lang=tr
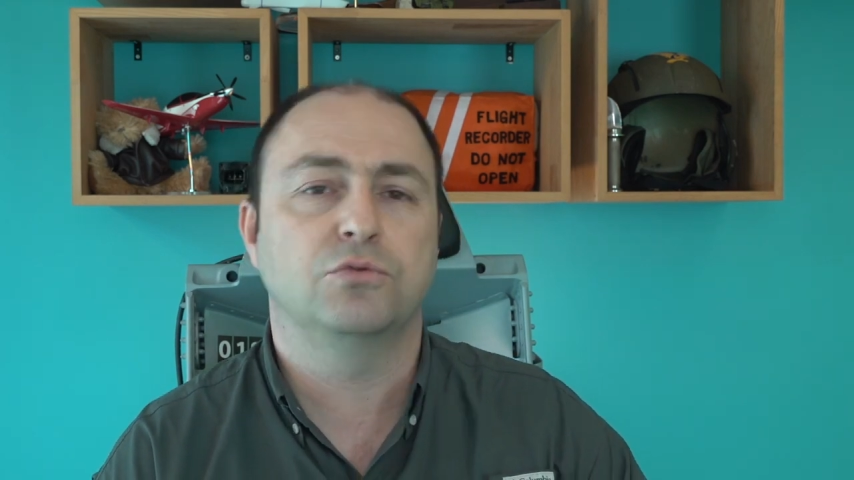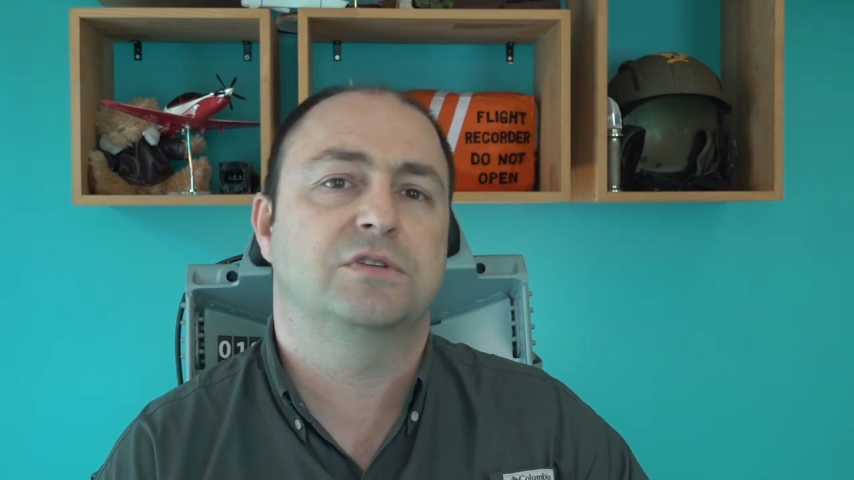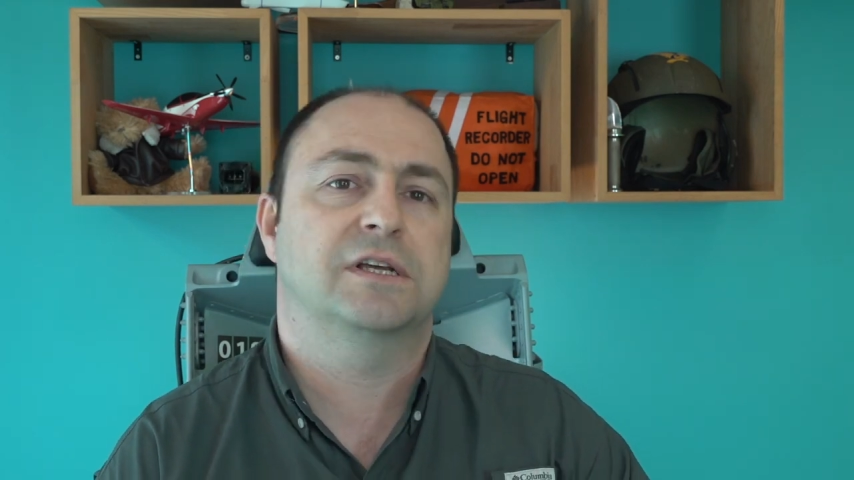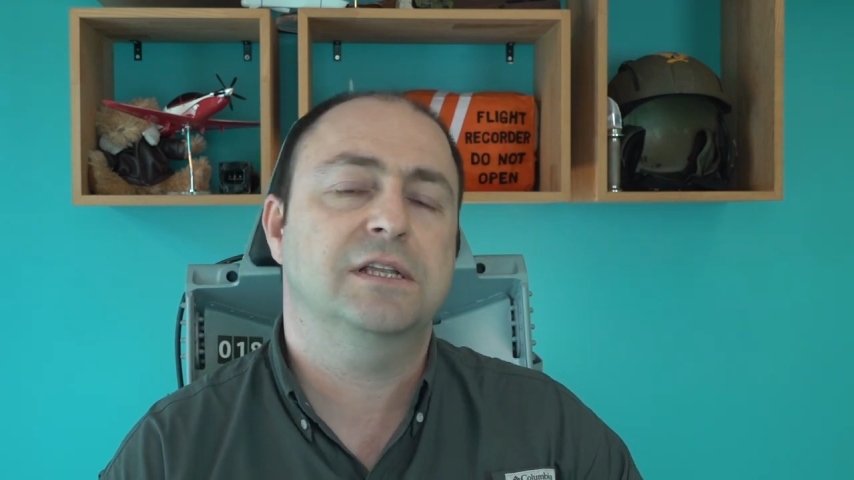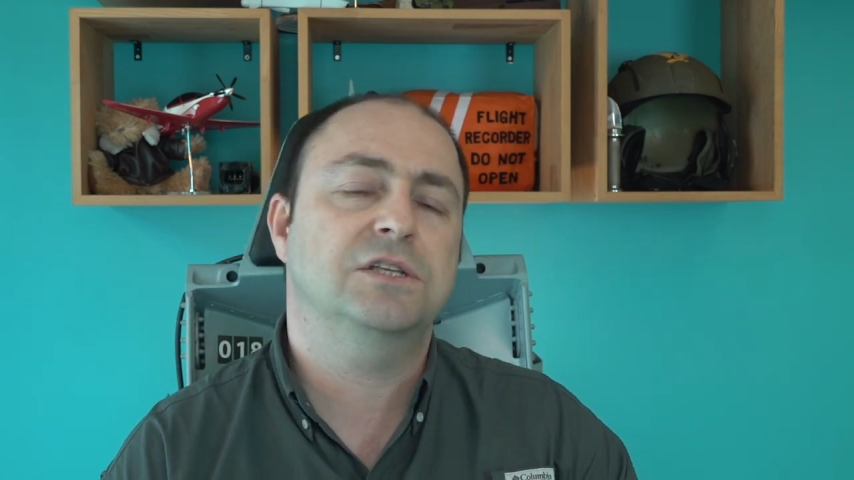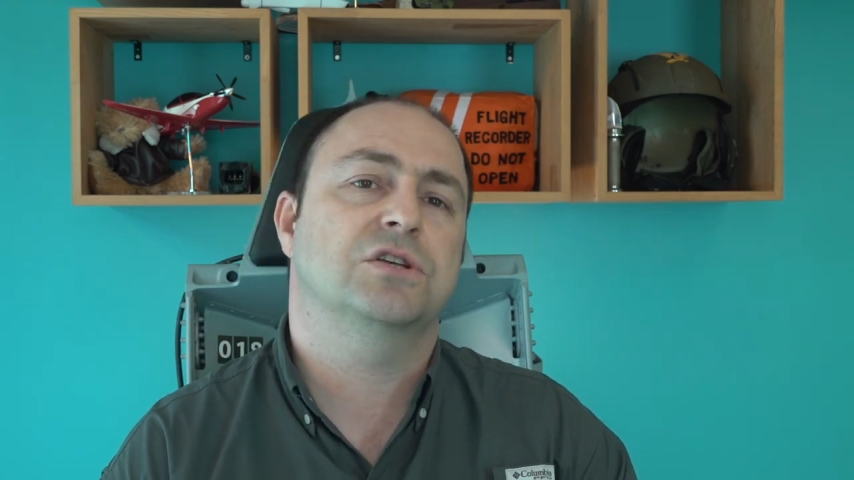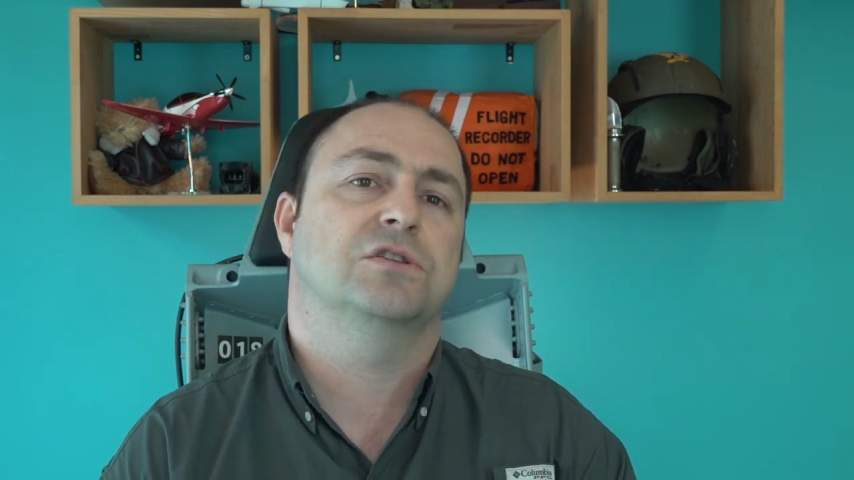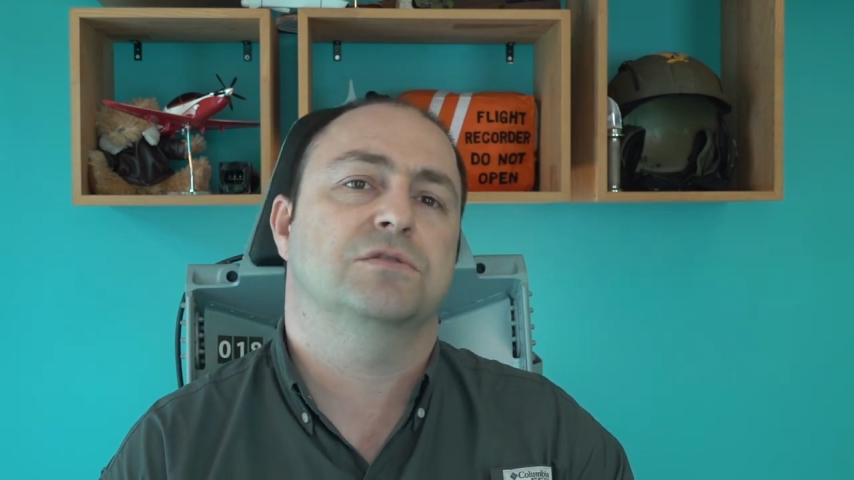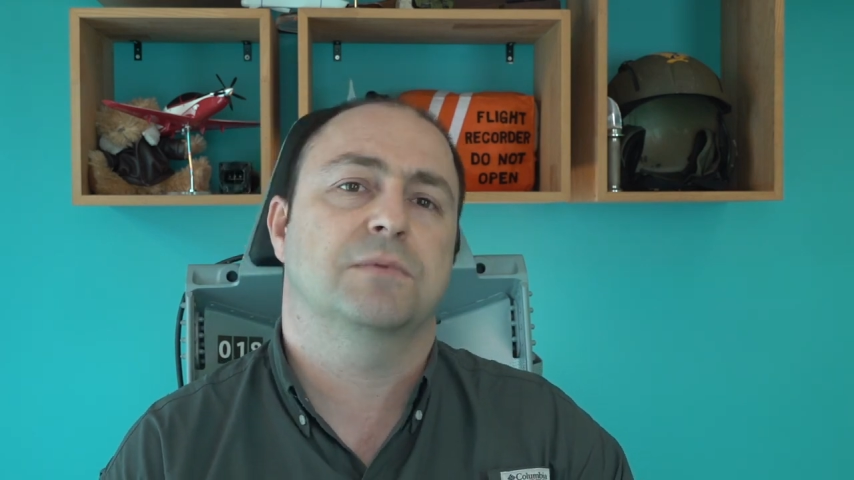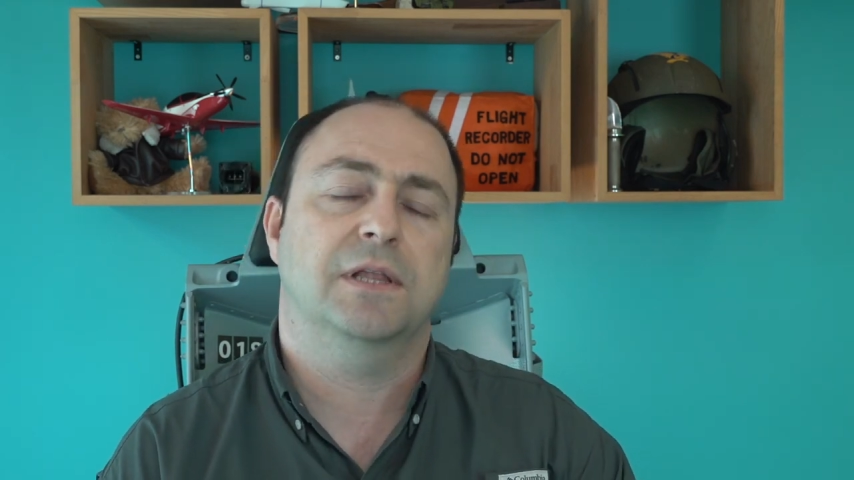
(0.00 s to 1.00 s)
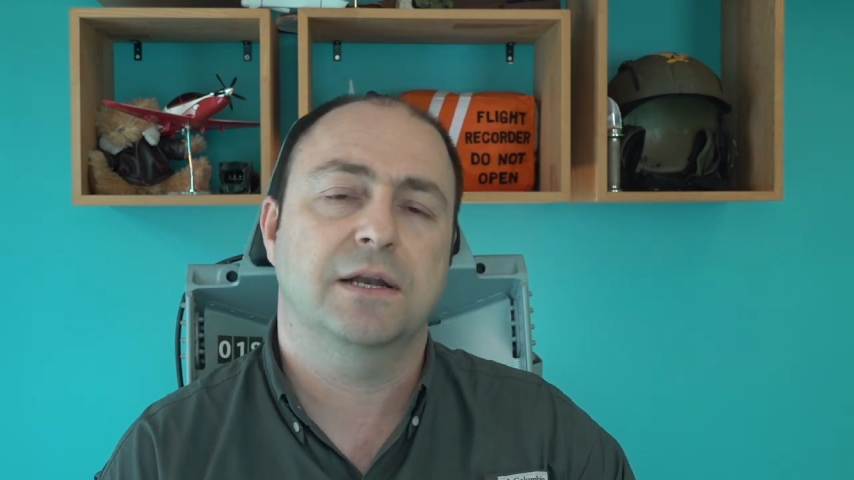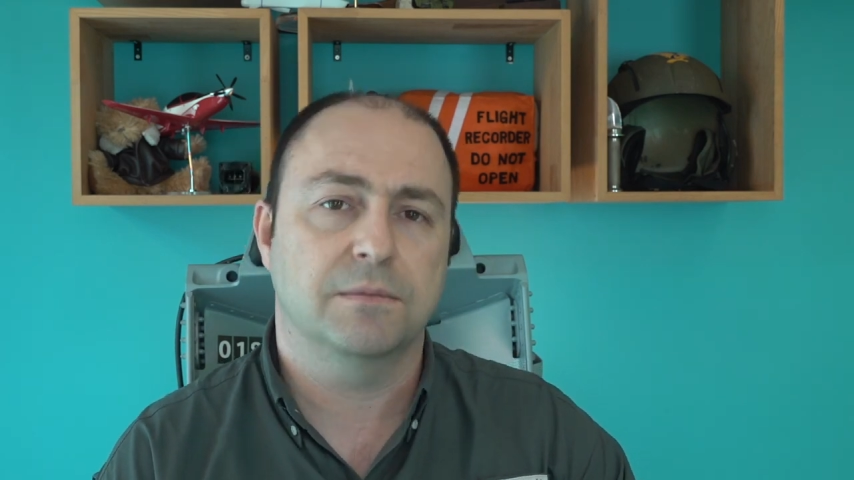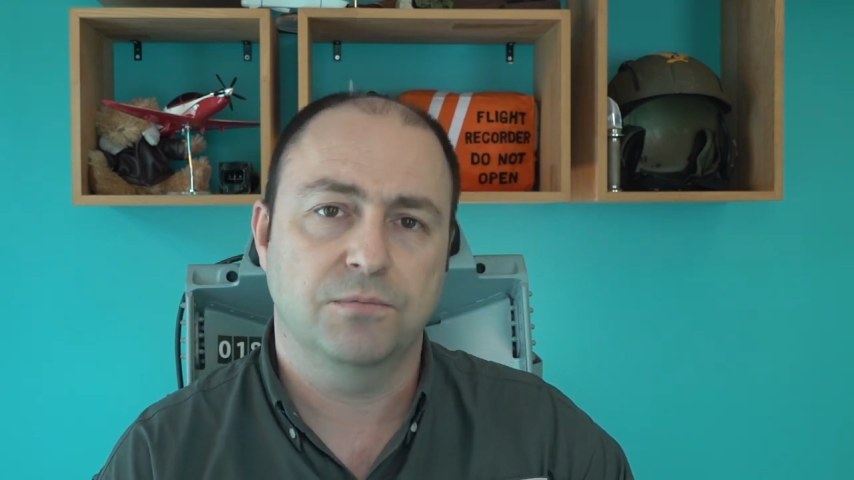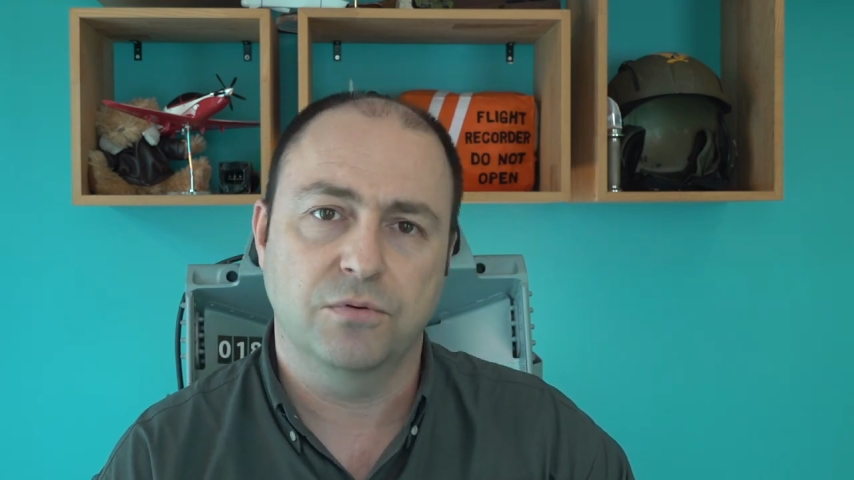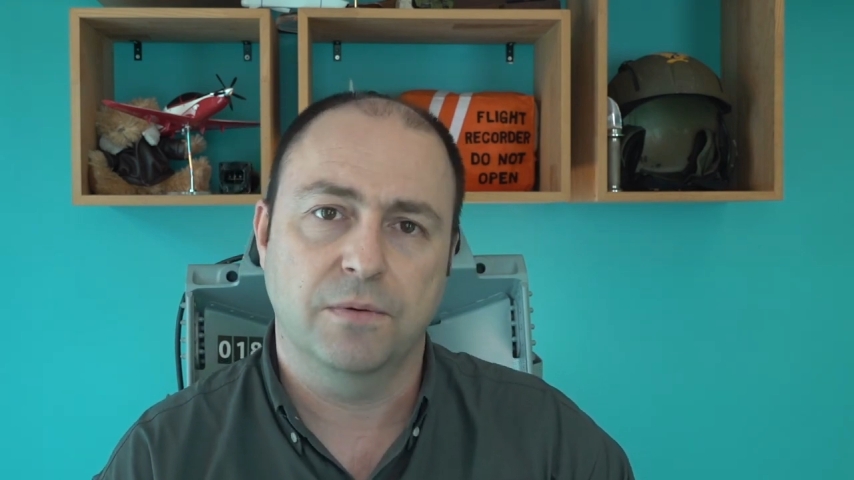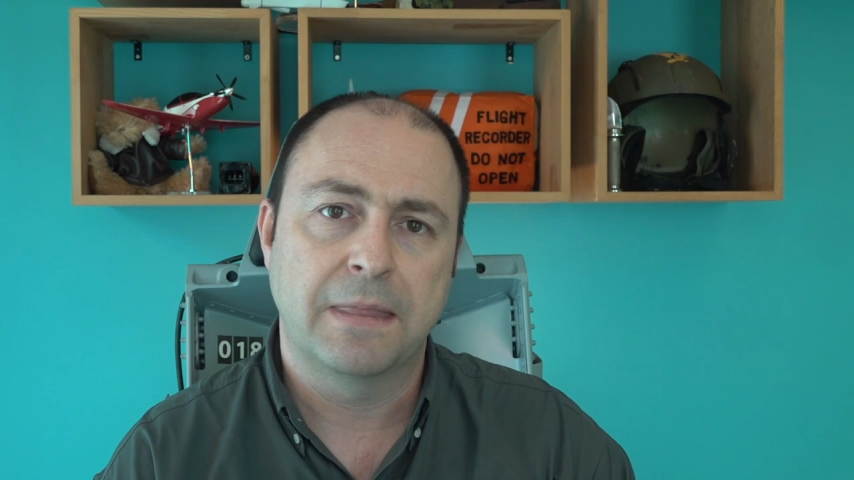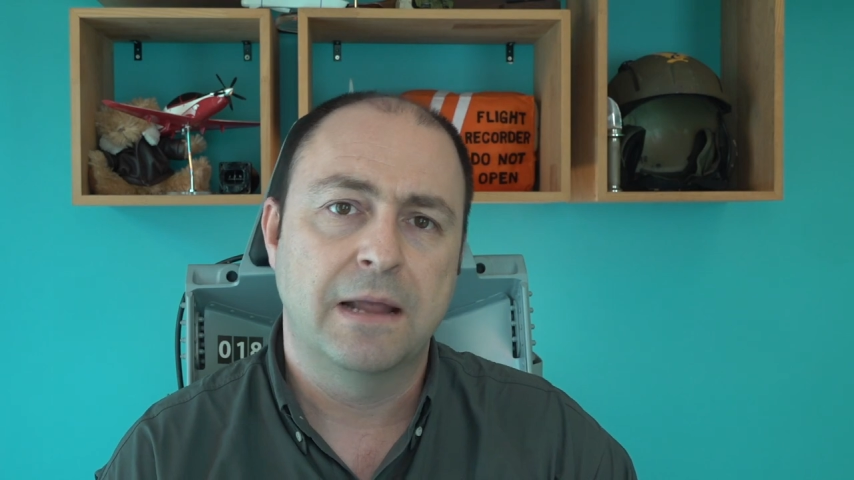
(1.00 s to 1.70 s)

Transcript: üzerine çalışmalar yapıyor.